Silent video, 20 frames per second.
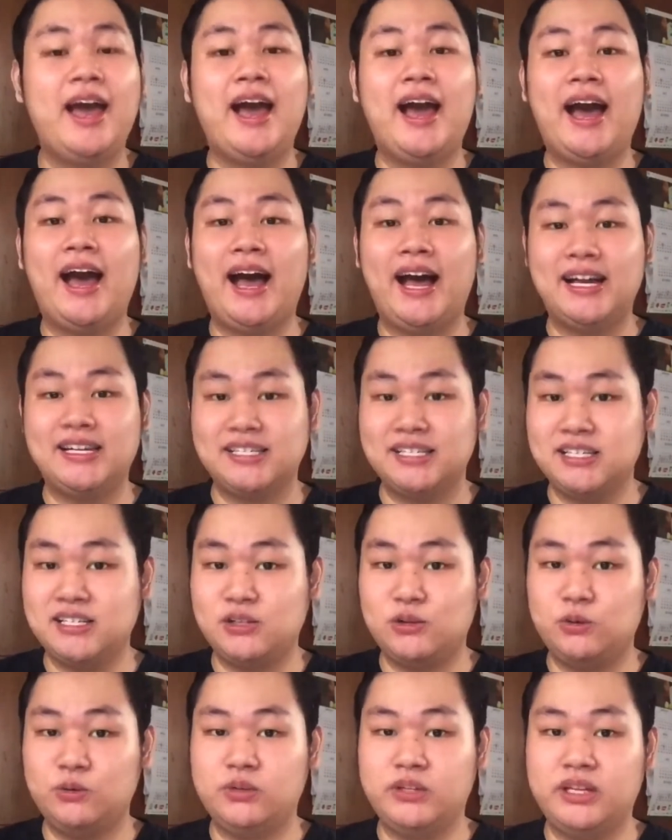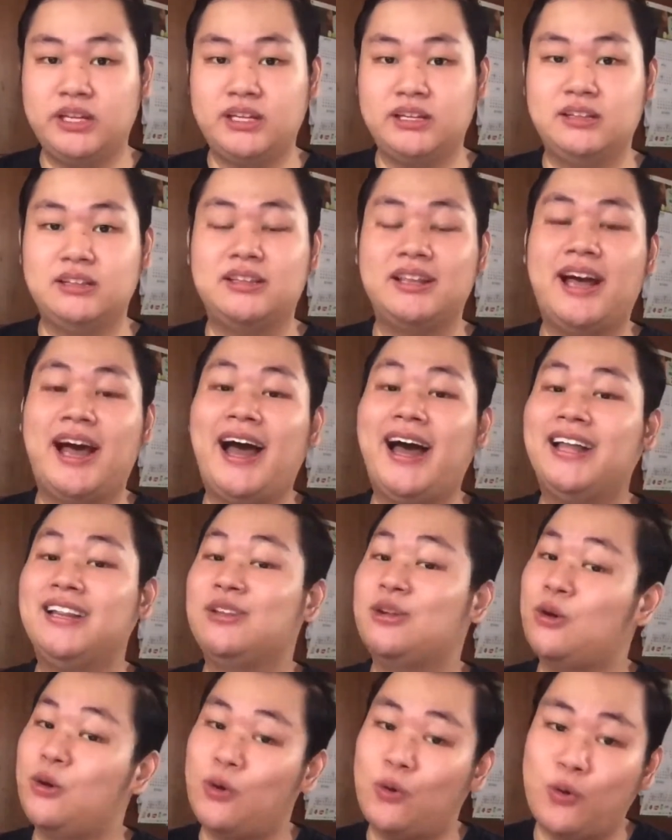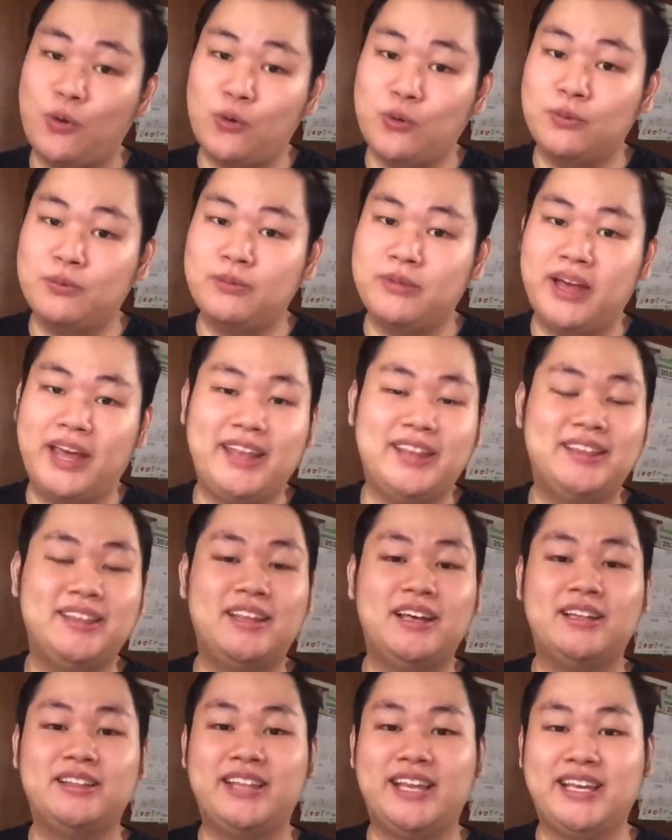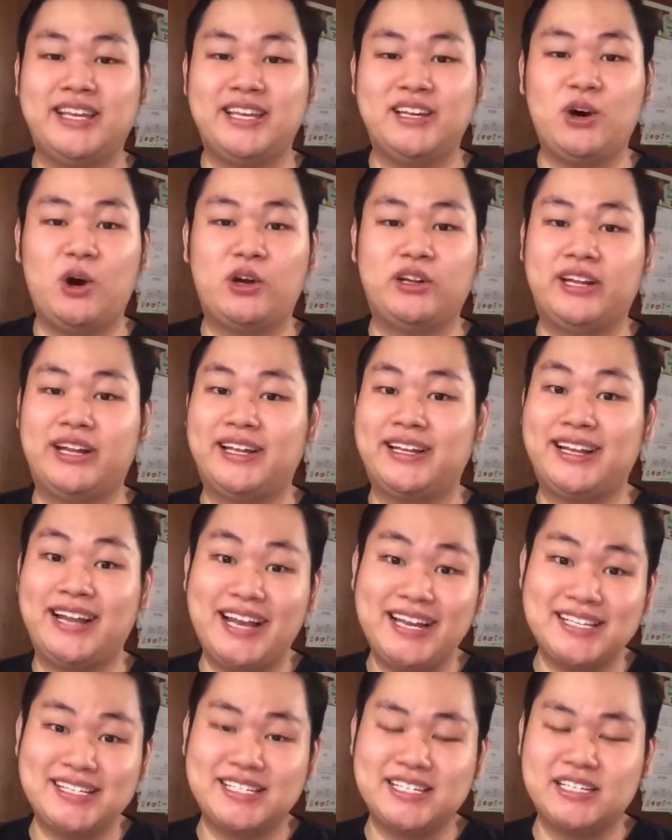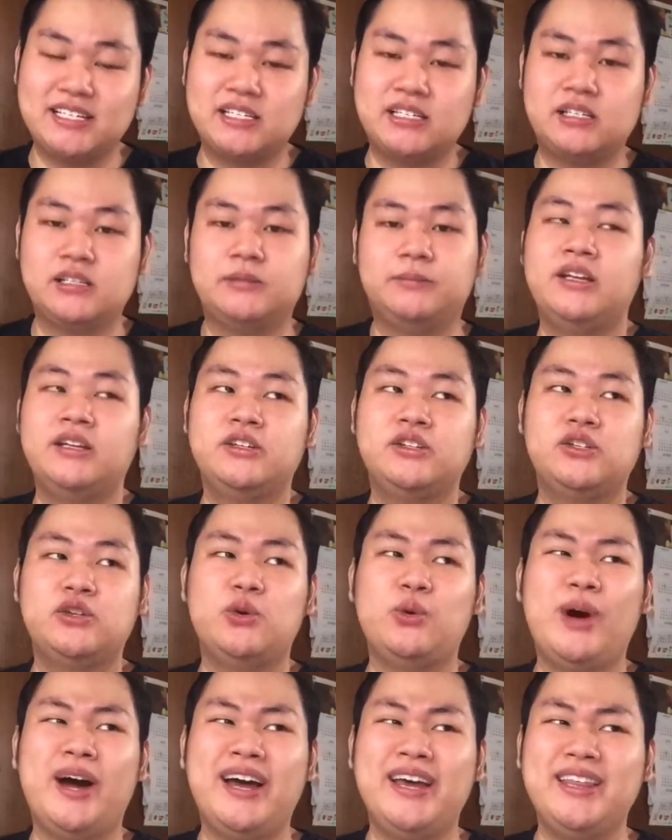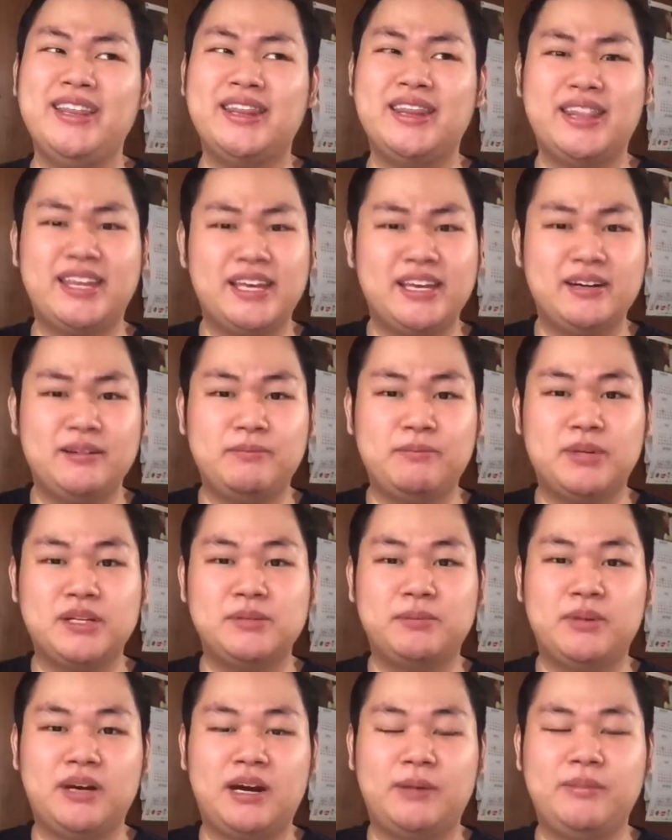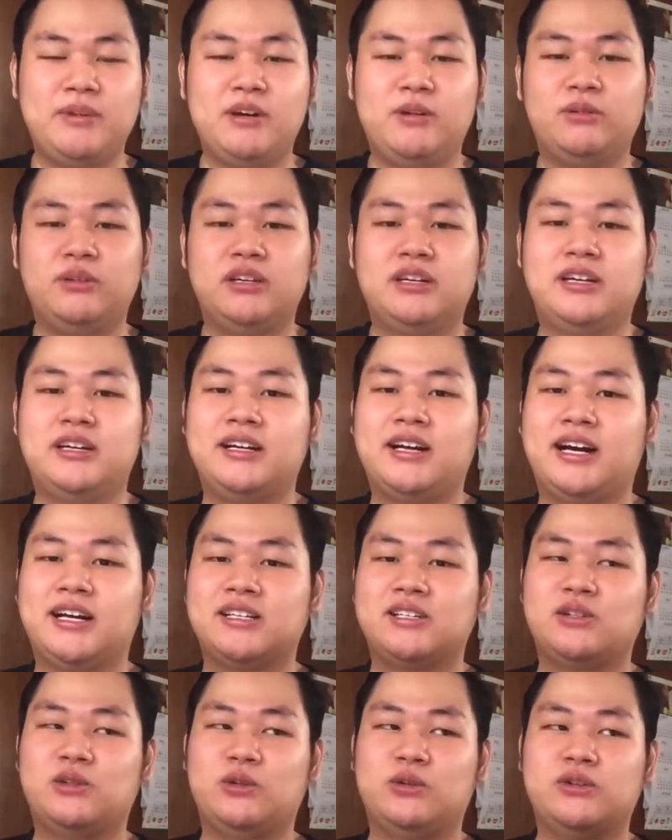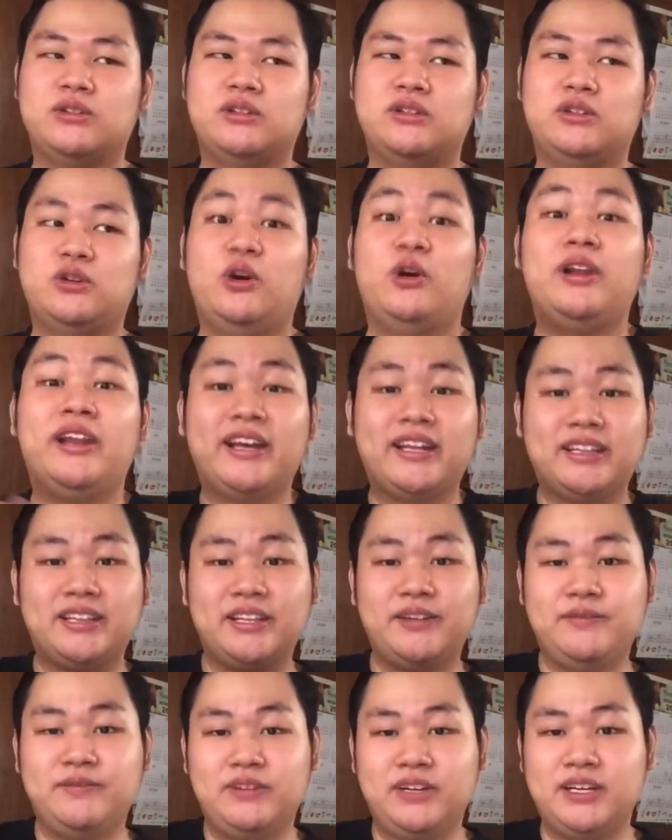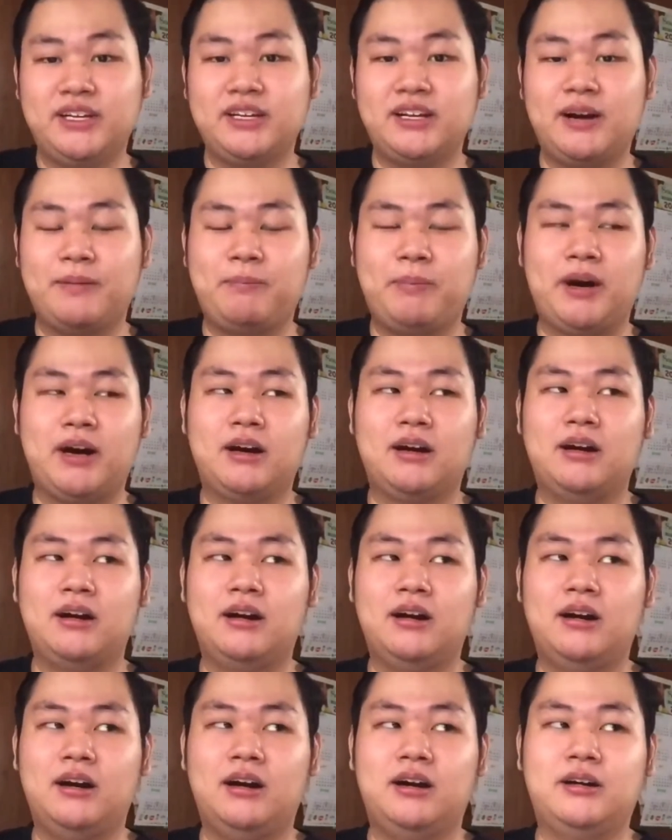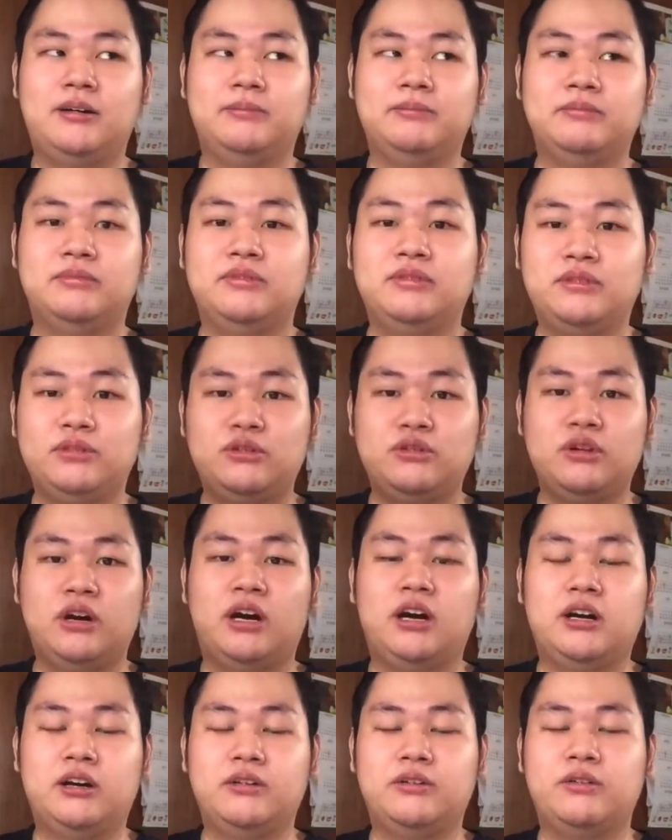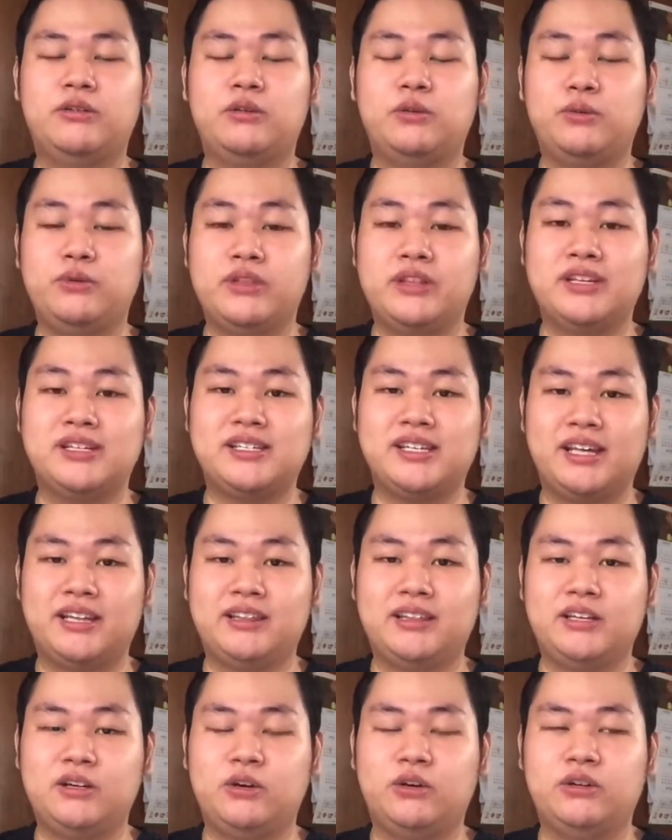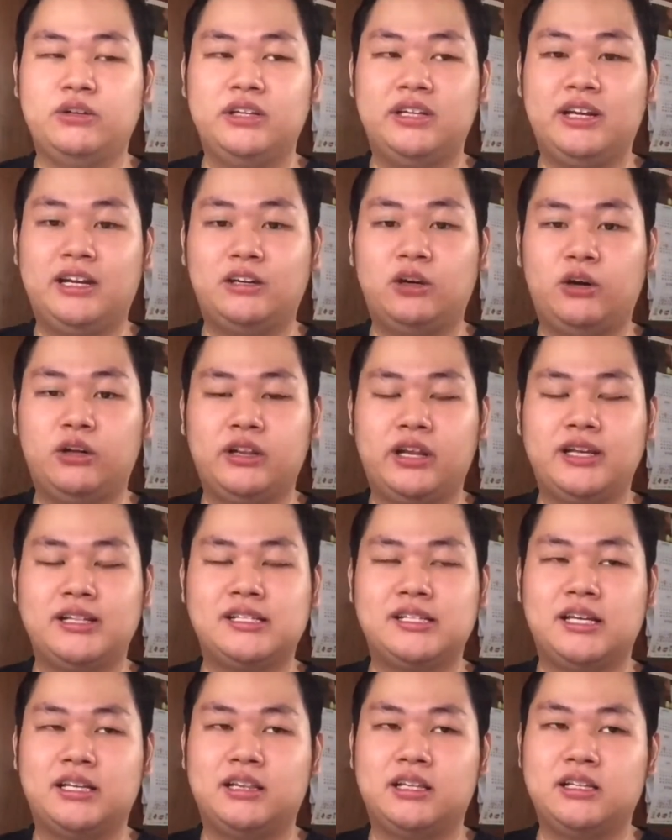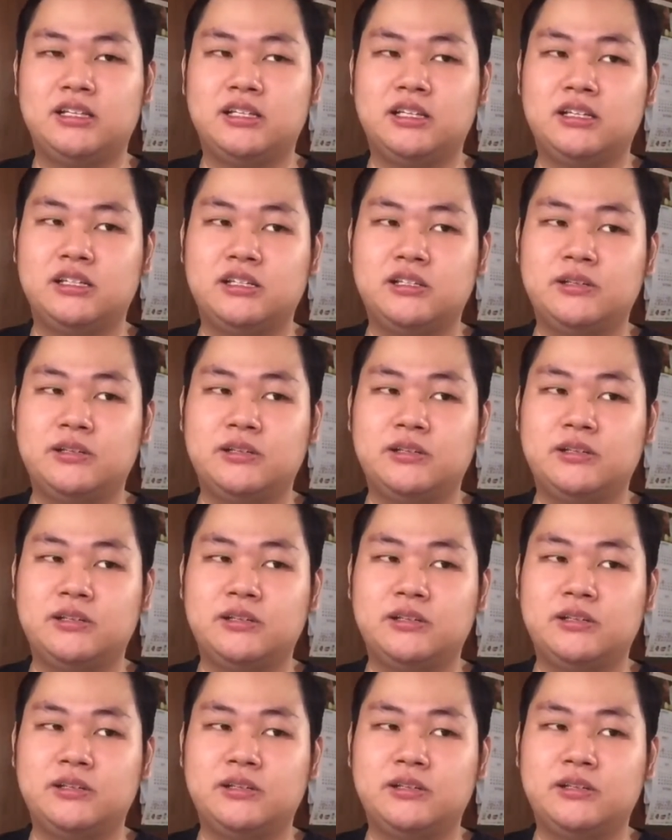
as a student at home and taking online classes. So I think mas marami akong nagagastos collectively kapag um, uh, through this setting on, in an online setting since